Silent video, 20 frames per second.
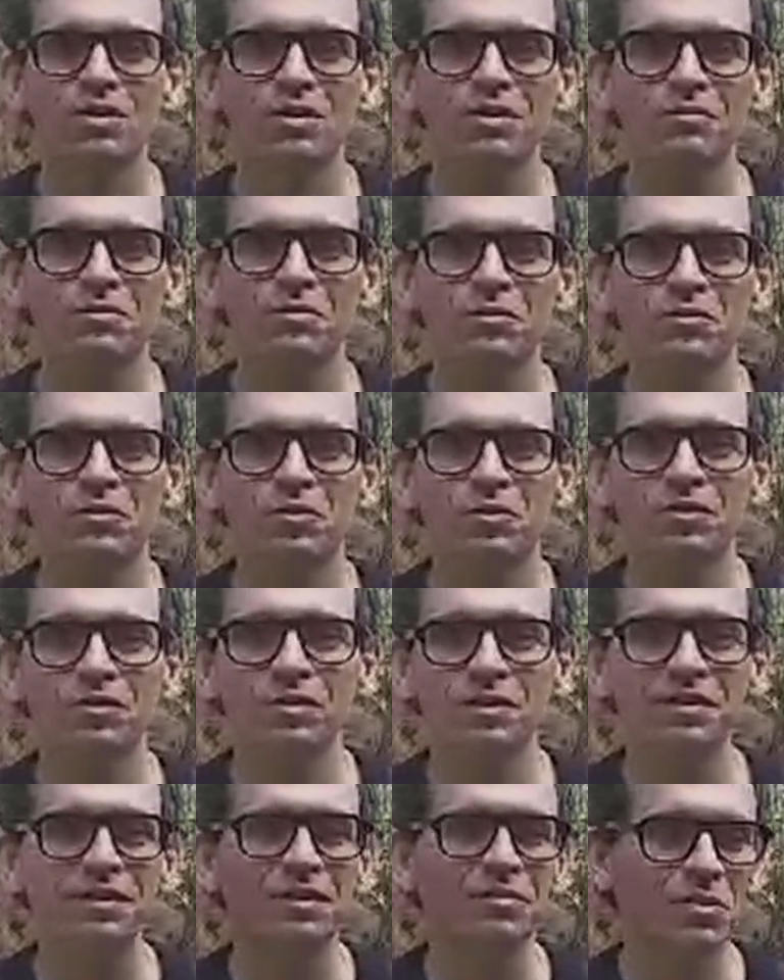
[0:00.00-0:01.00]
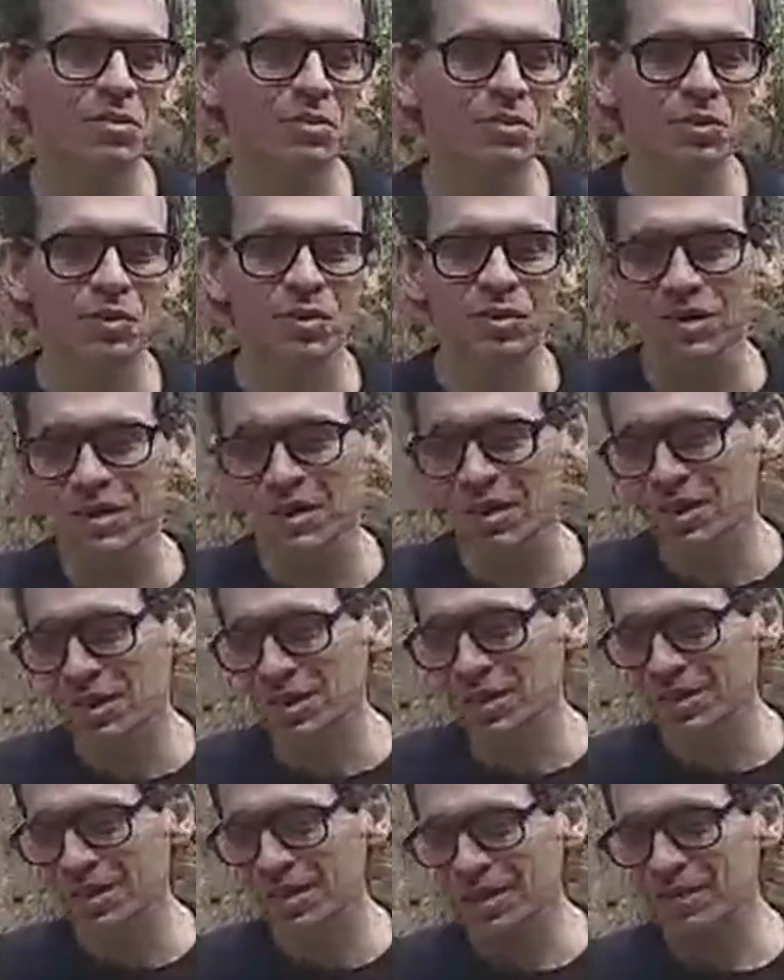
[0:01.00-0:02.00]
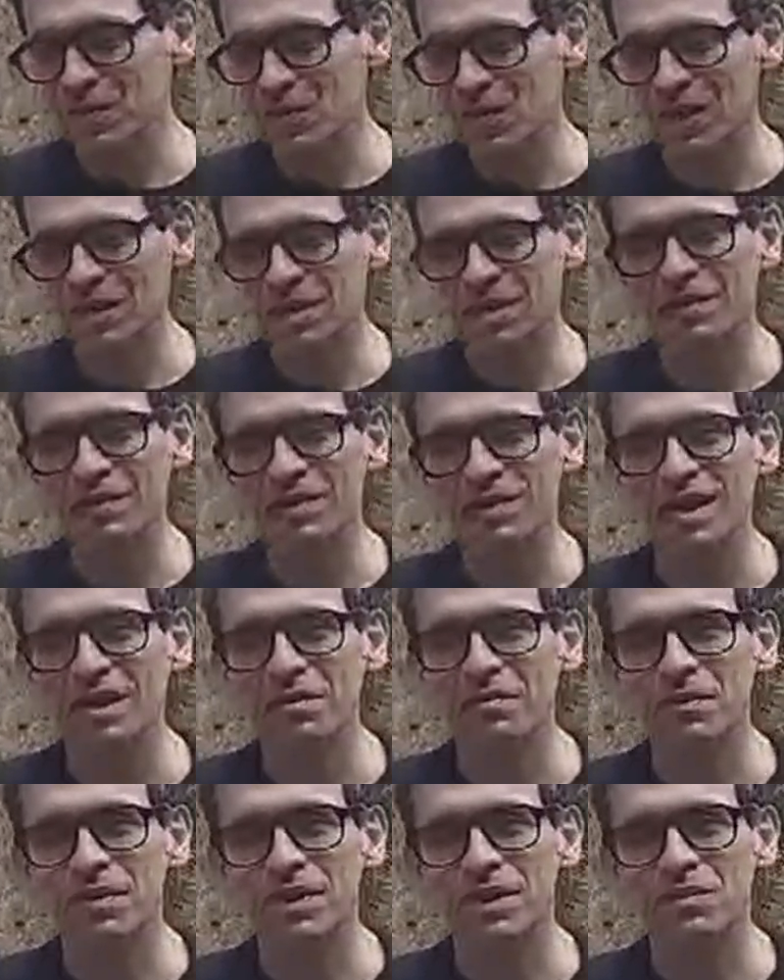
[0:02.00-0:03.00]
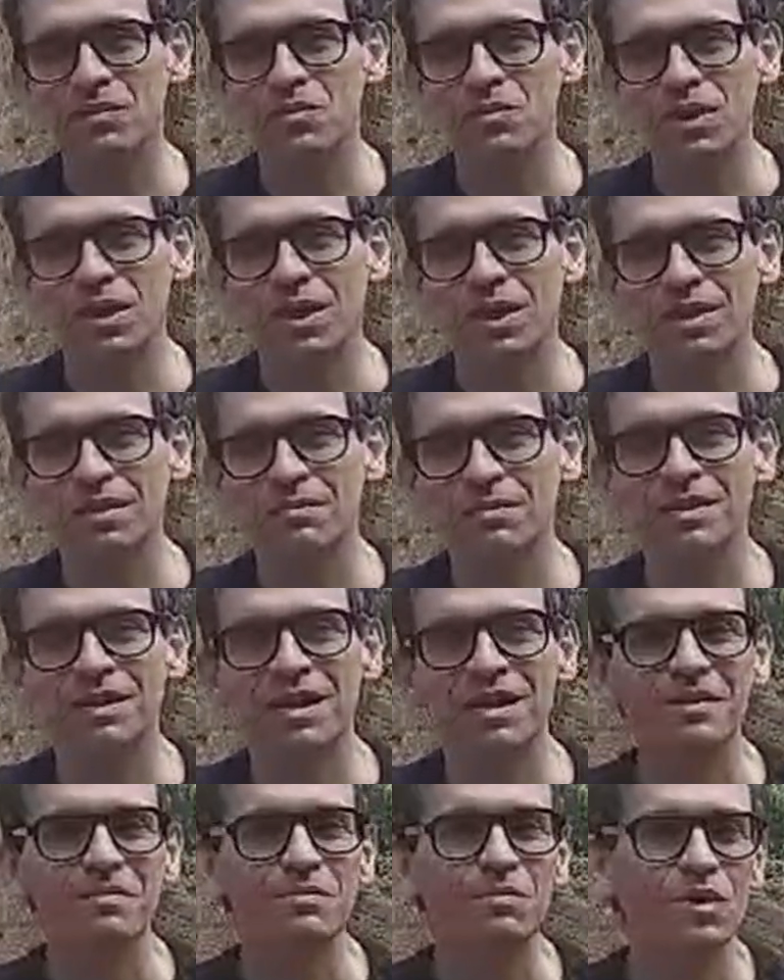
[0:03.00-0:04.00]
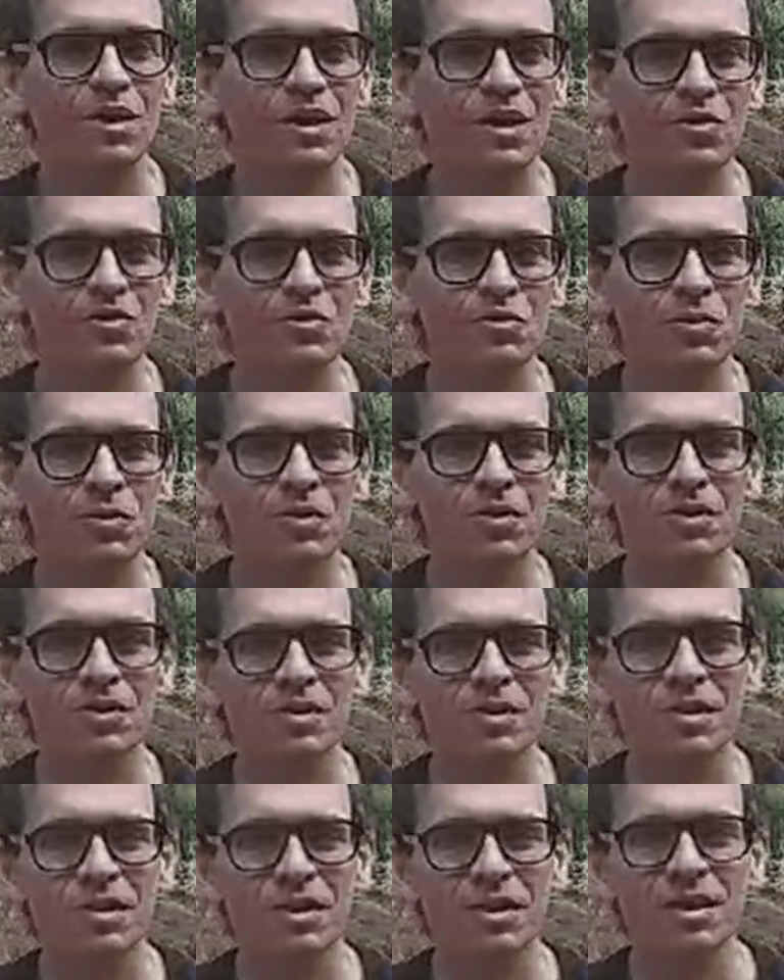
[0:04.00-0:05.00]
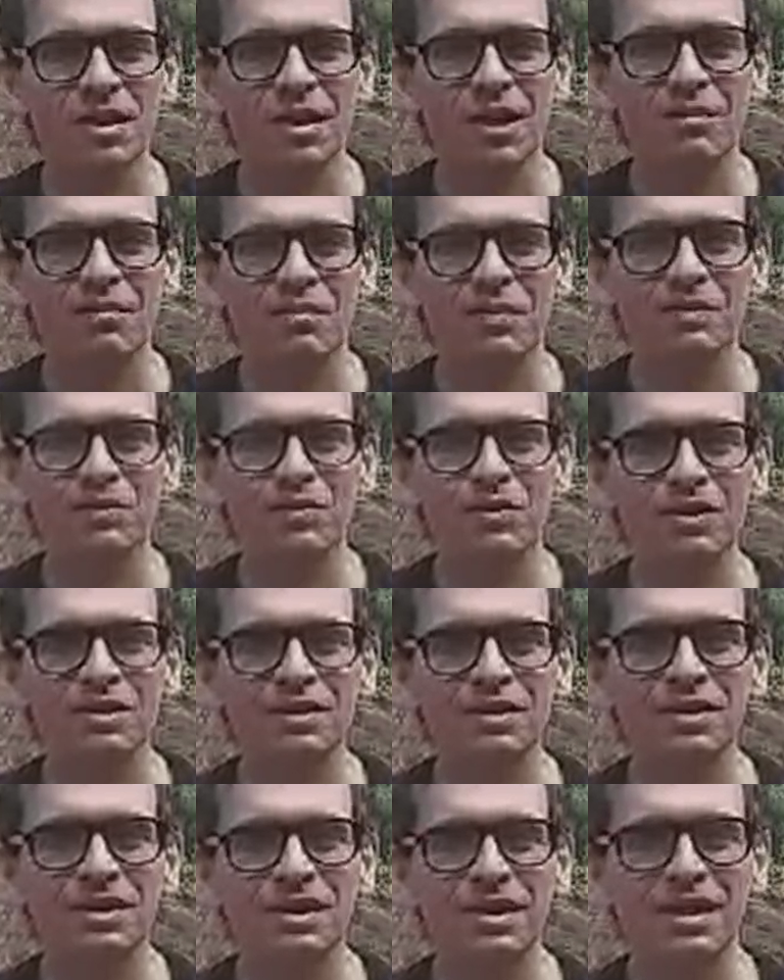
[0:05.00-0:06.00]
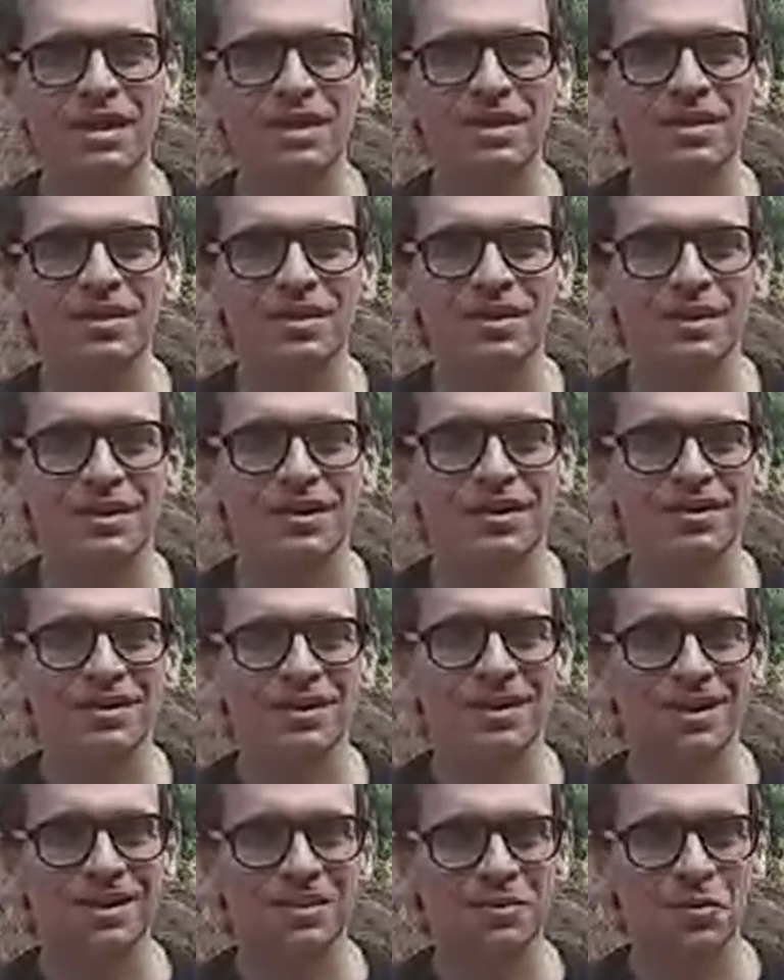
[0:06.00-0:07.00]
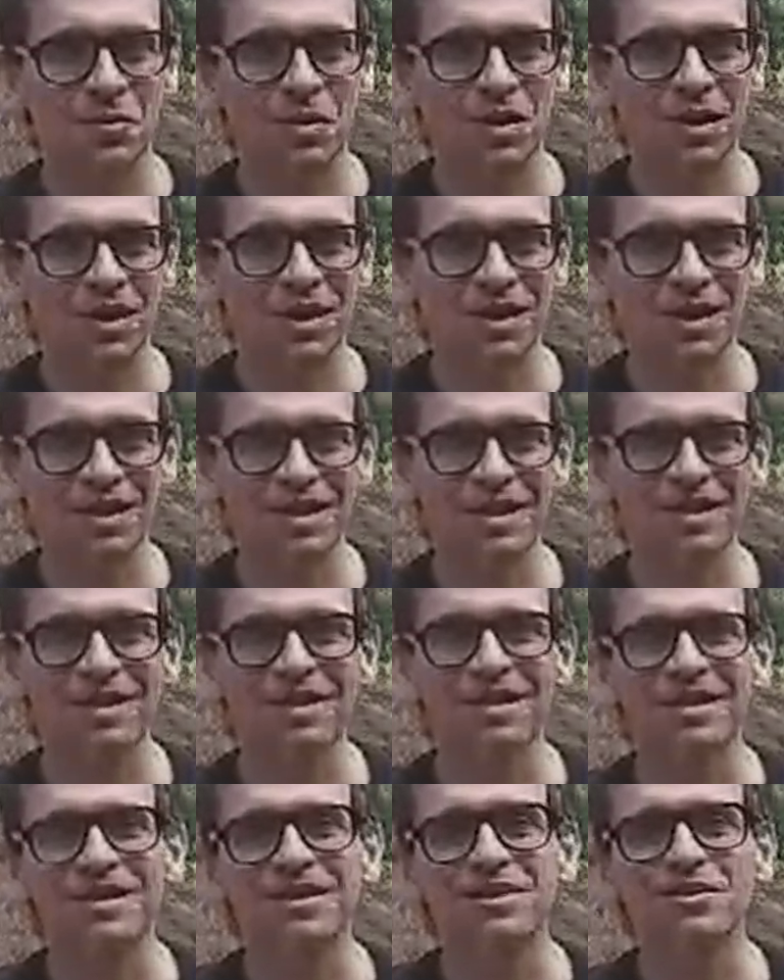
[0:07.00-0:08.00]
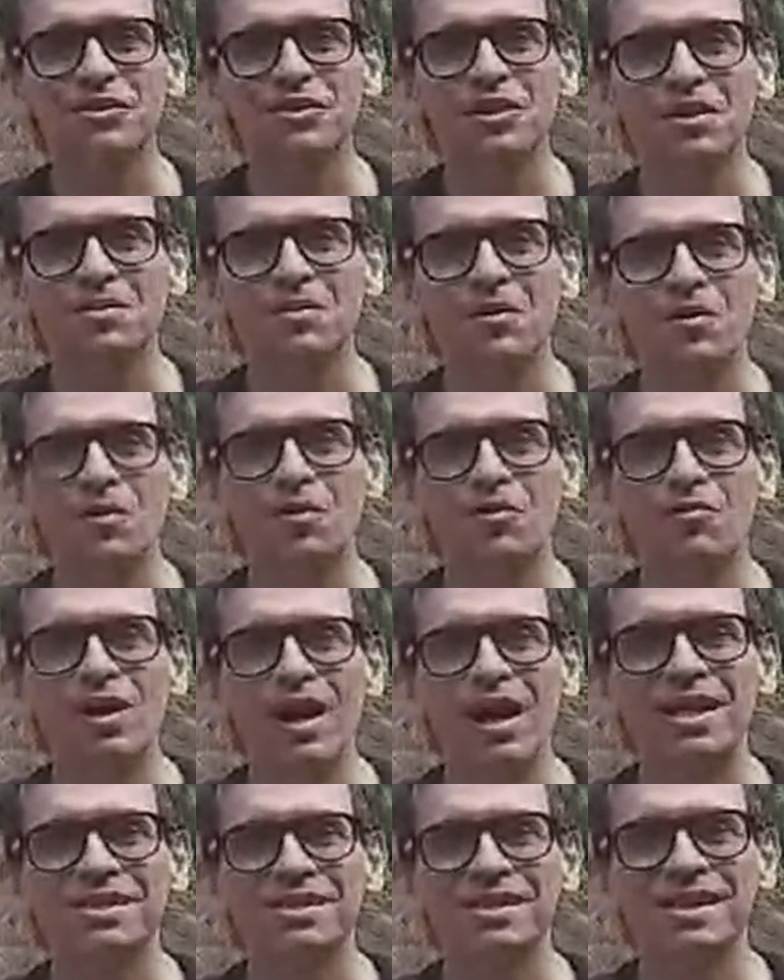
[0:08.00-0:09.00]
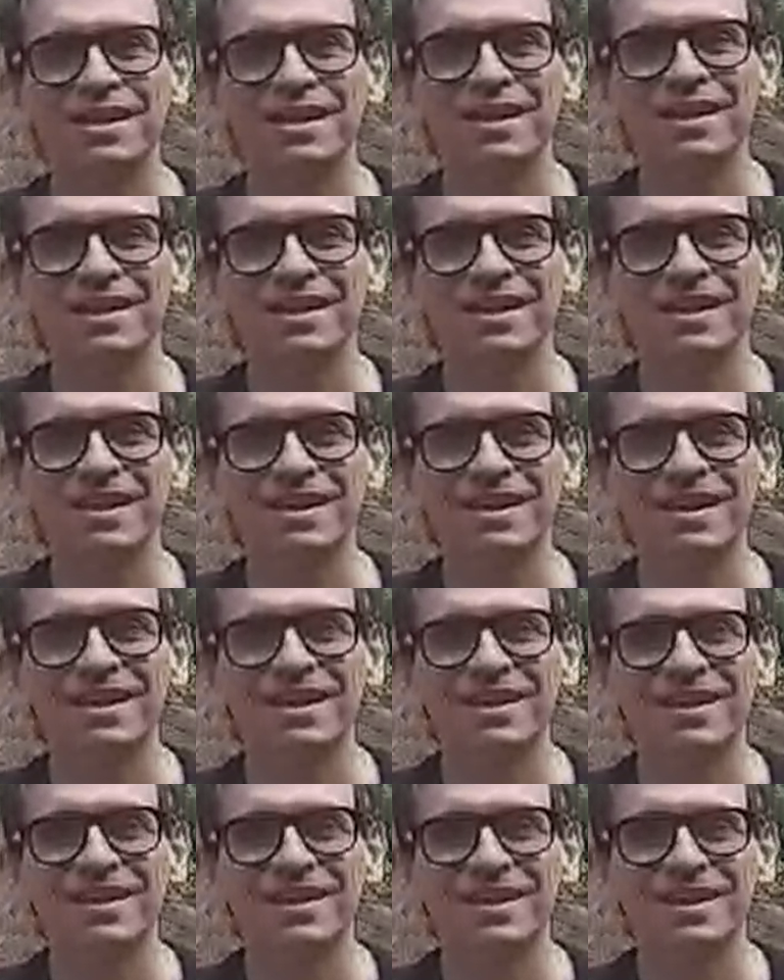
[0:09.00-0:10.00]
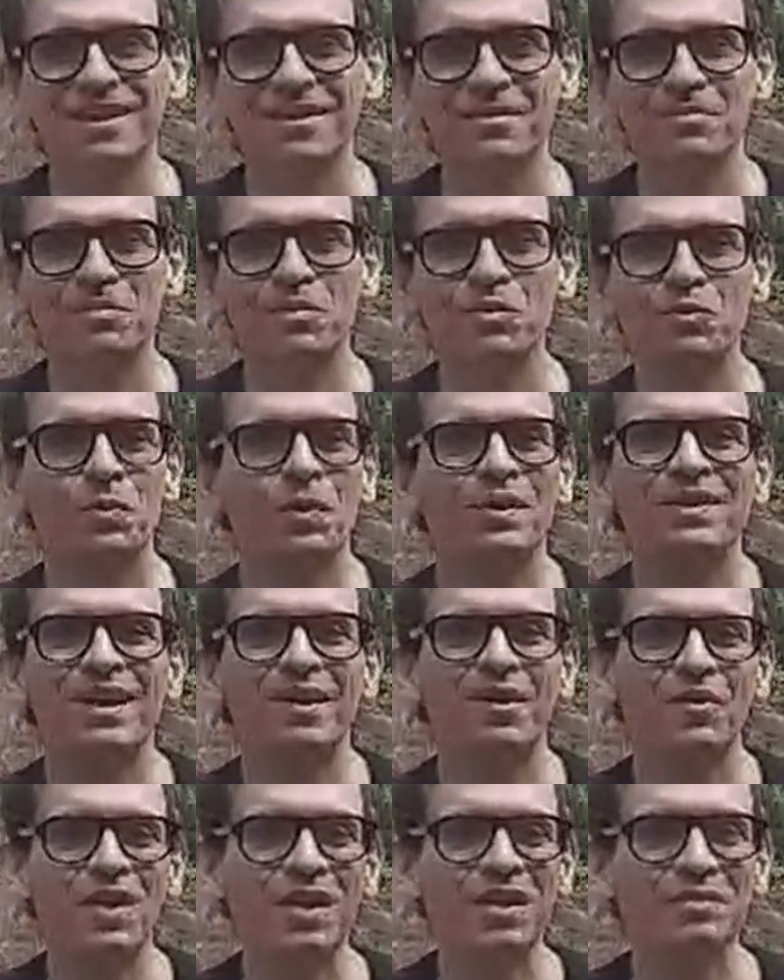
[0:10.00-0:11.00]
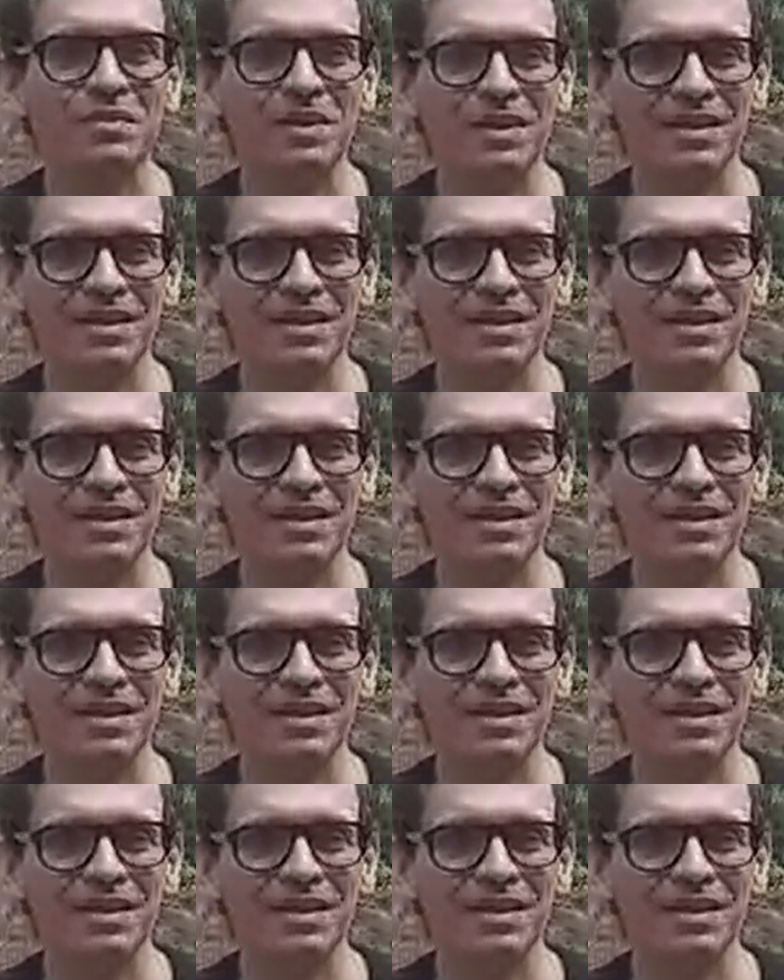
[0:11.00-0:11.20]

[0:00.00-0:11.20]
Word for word: dal punto di vista proprio dell'evocatività per augurare, per dare l'imbocca al lupo al premio di sì che entra nella sua diciamo, fase eh, più spettacolare perché